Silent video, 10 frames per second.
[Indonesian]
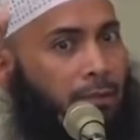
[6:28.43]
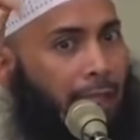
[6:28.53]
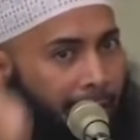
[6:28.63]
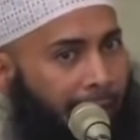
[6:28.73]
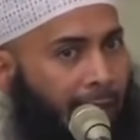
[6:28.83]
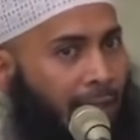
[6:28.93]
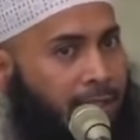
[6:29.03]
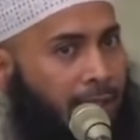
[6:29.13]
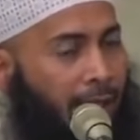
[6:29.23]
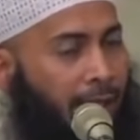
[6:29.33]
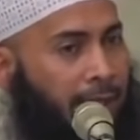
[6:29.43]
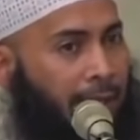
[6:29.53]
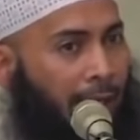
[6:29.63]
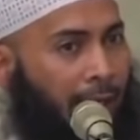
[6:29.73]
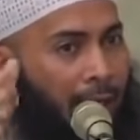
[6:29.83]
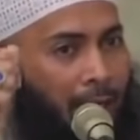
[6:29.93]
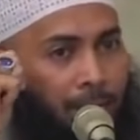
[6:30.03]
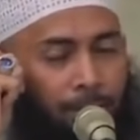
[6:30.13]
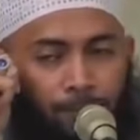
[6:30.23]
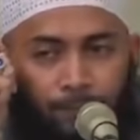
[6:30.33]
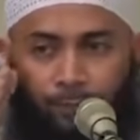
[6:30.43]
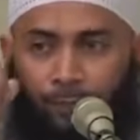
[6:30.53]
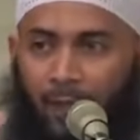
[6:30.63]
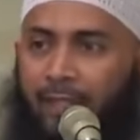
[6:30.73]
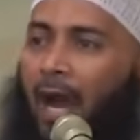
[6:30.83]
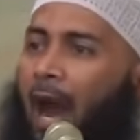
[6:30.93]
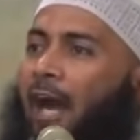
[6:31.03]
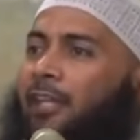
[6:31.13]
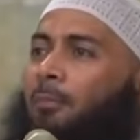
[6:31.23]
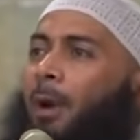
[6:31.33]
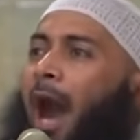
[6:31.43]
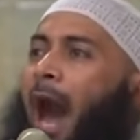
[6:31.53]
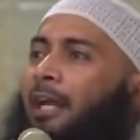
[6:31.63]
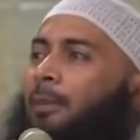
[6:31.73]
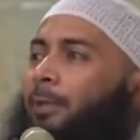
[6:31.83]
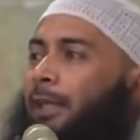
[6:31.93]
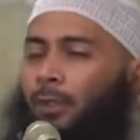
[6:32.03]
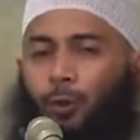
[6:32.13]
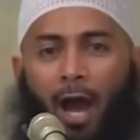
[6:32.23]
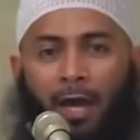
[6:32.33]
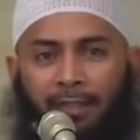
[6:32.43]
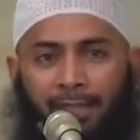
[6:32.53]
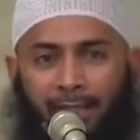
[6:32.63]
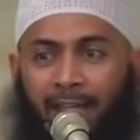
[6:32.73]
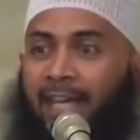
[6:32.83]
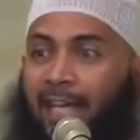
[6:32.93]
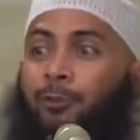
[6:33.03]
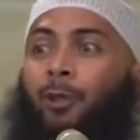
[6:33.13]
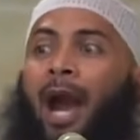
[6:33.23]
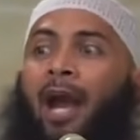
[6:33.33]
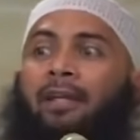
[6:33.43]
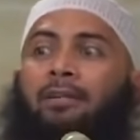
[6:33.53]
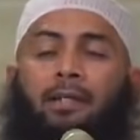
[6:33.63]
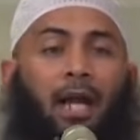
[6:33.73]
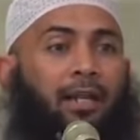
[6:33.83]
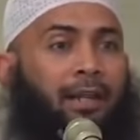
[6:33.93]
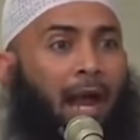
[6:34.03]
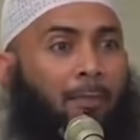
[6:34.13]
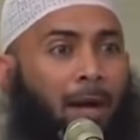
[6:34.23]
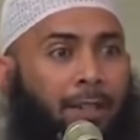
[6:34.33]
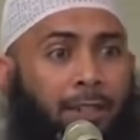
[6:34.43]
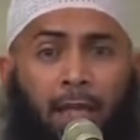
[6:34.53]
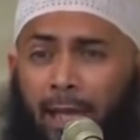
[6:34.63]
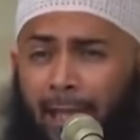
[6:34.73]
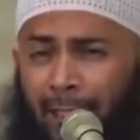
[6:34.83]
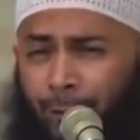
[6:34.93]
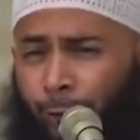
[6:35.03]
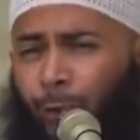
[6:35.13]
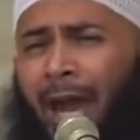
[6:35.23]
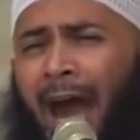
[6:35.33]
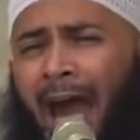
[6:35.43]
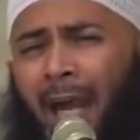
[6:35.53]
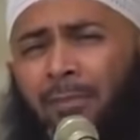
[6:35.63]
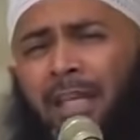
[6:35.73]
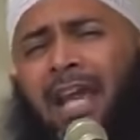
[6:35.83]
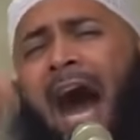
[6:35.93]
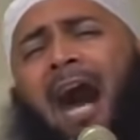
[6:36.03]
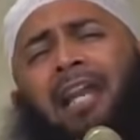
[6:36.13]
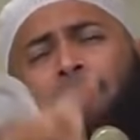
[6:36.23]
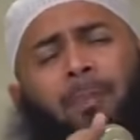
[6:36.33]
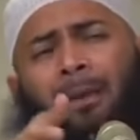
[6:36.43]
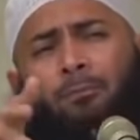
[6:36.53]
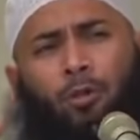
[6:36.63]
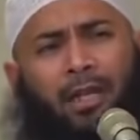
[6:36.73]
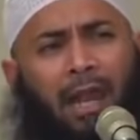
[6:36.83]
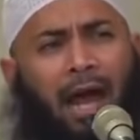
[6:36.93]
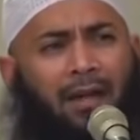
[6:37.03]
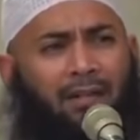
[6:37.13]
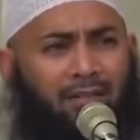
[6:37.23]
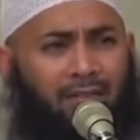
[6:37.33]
yang ikhlas lillahi ta'ala yang hanya mengharap keridoannya itu yang akan kekal dan abadi itu yang akan menjadi harapanmu kelak